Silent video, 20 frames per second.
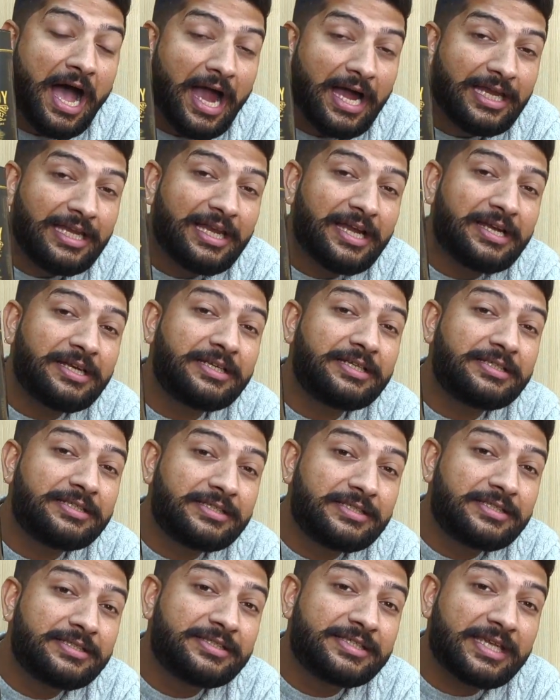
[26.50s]
हाईलैंड
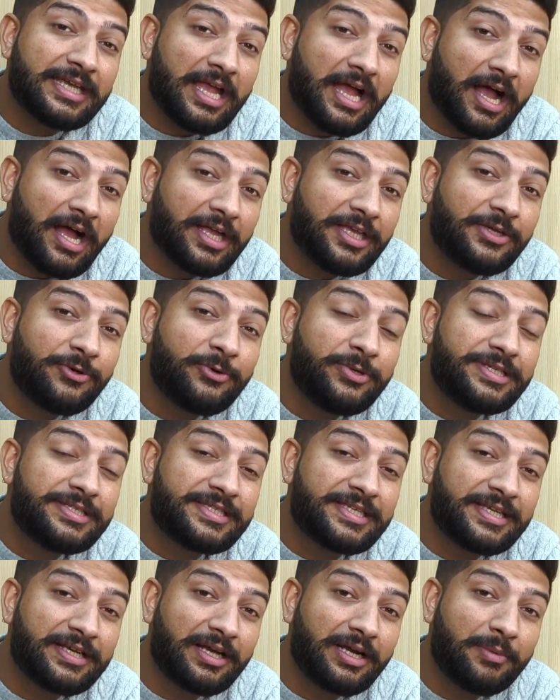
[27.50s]
से आई हुई
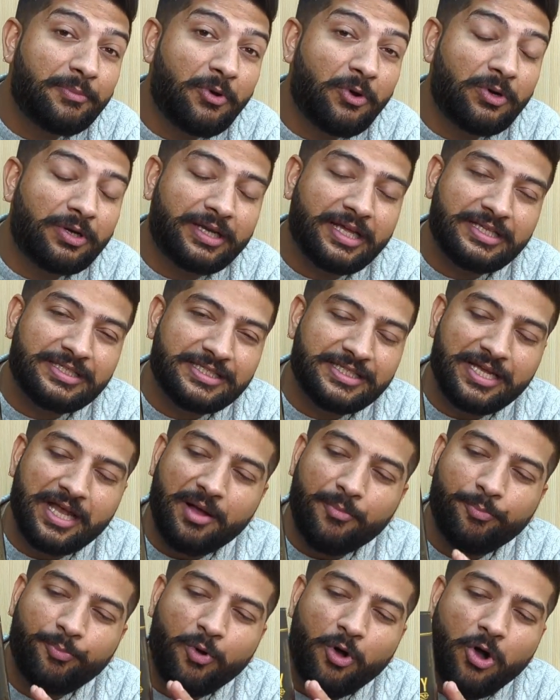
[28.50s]
सिंगल मोल्ट है जी
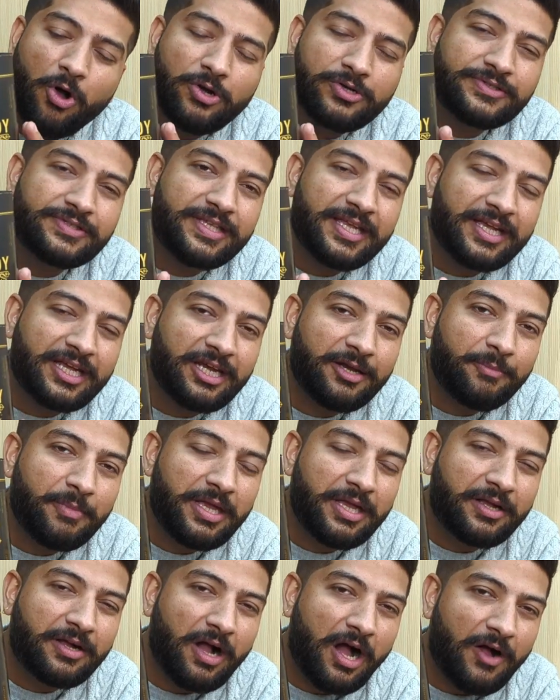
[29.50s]
हाँ बॉक्स देखने
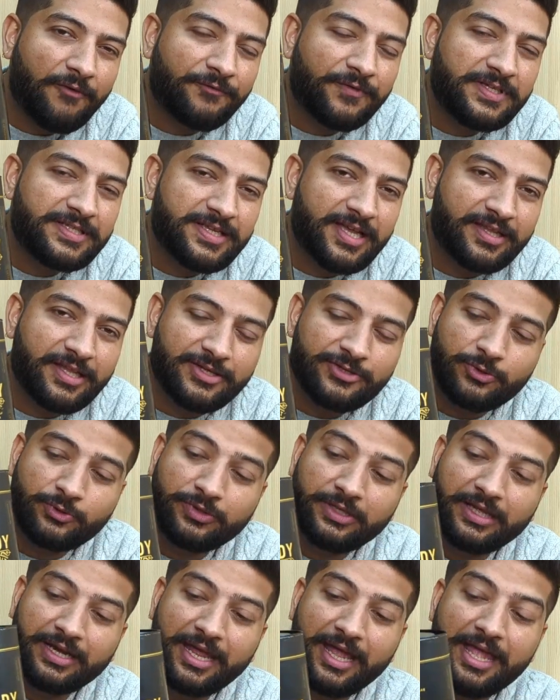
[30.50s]
में काफी ज्यादा
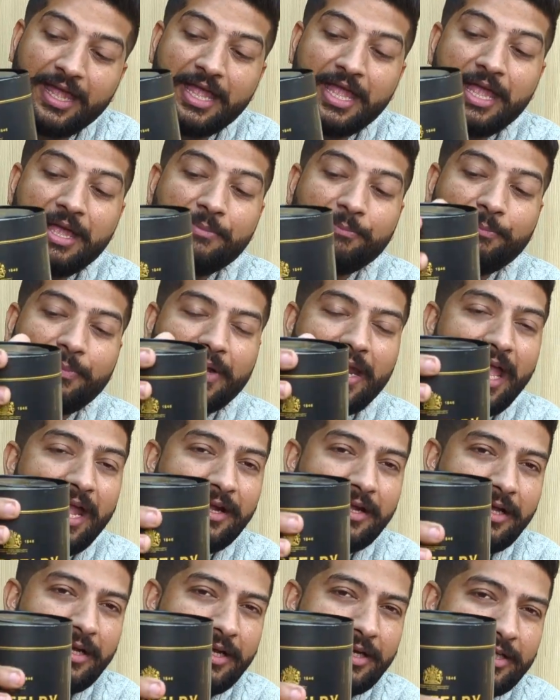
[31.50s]
सुंदर है
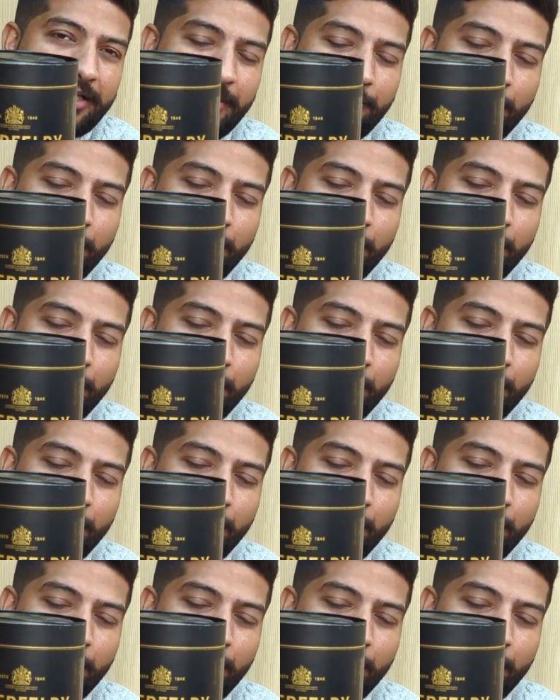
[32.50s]
ब्लैक कलर